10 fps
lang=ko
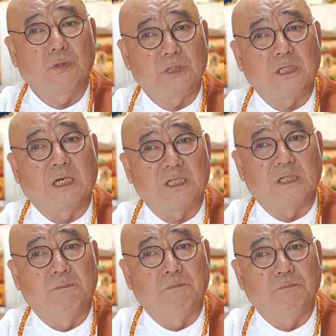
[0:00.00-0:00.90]
씨가
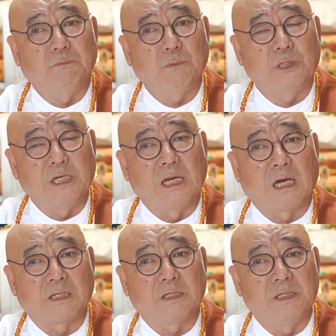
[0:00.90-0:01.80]
지금 저기
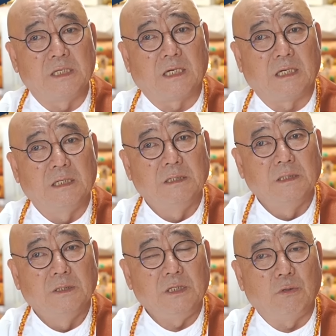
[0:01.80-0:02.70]
나가서 이제
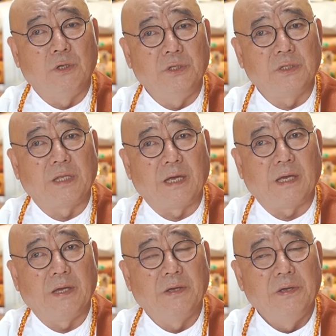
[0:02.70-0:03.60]
뛰고
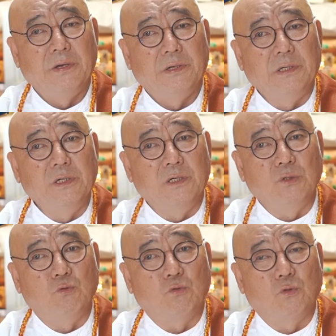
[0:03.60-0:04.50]
있는데 어느
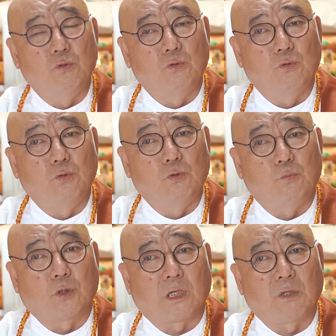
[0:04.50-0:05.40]

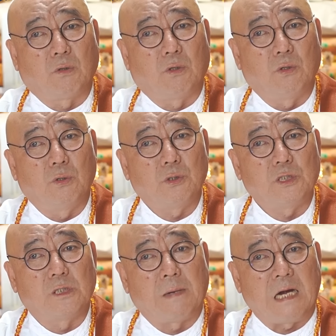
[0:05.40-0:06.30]
누구보다도
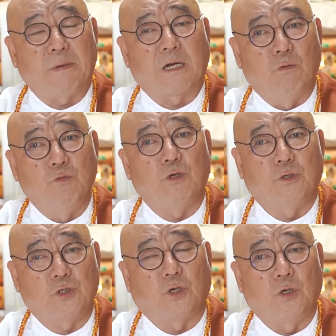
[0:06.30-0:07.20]
지금 활발하게 움직이고
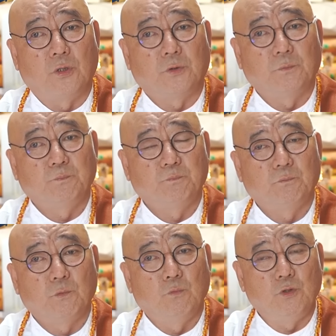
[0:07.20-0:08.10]
있죠. 예.
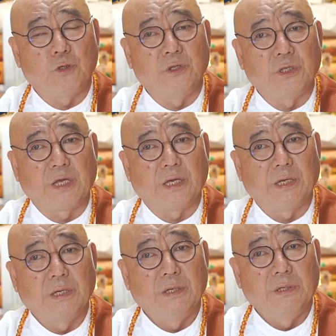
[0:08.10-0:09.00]
움직이고
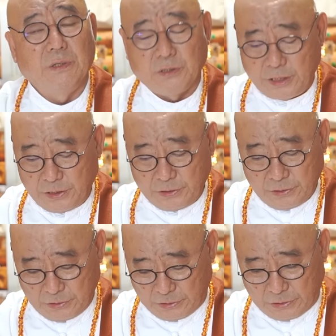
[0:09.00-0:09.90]
있는데
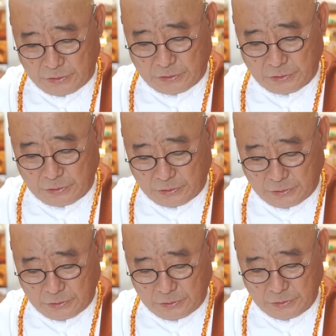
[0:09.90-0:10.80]
쟤는
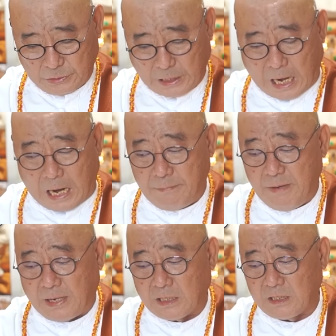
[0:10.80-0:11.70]
어 감히
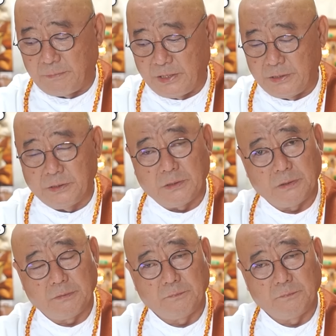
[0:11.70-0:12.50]
말하자면은